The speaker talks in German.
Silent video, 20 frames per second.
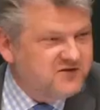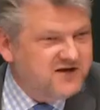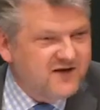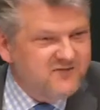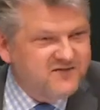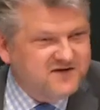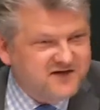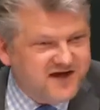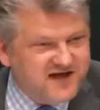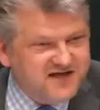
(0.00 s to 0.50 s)
und
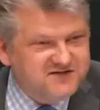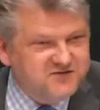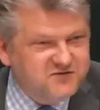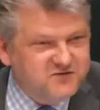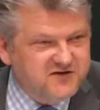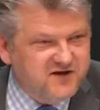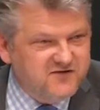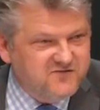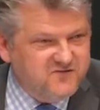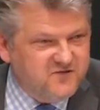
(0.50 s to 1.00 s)
damit
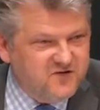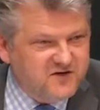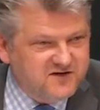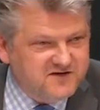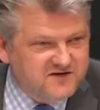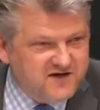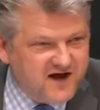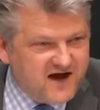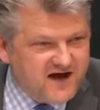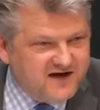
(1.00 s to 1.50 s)
Rechnung dafür
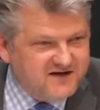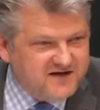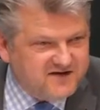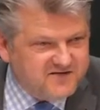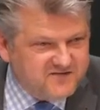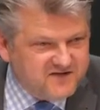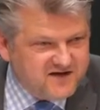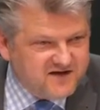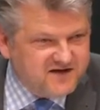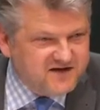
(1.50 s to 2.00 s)
getragen,
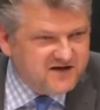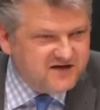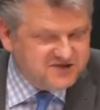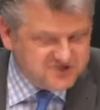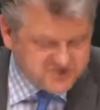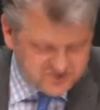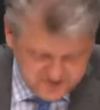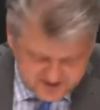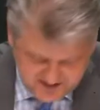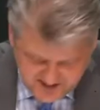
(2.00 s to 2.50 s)
dass weniger
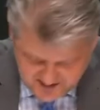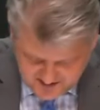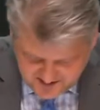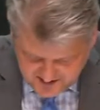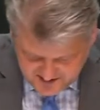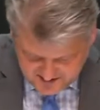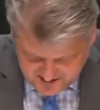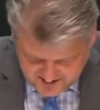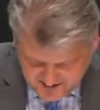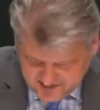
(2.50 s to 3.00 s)

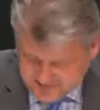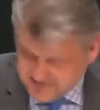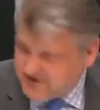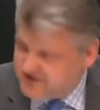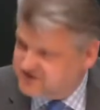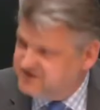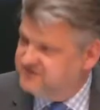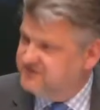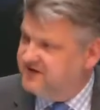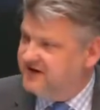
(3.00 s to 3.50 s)
Studierende in
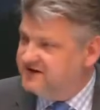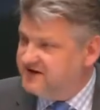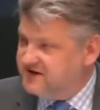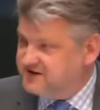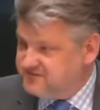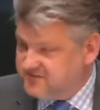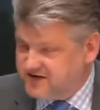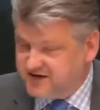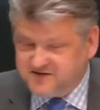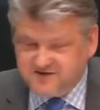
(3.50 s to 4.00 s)
Niedersachsen waren?
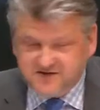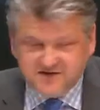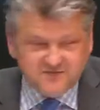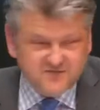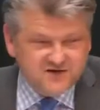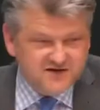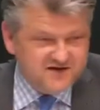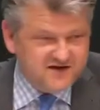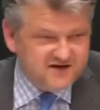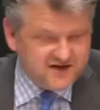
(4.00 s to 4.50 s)
Das waren Sie
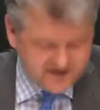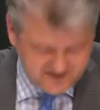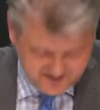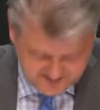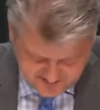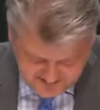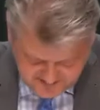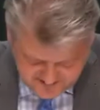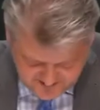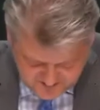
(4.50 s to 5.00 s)
mit Ihrer
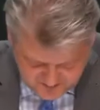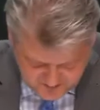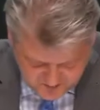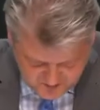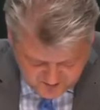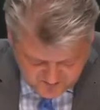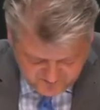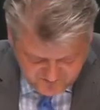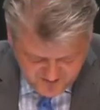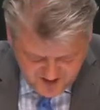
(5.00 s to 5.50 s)

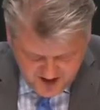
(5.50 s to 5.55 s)
Regierung.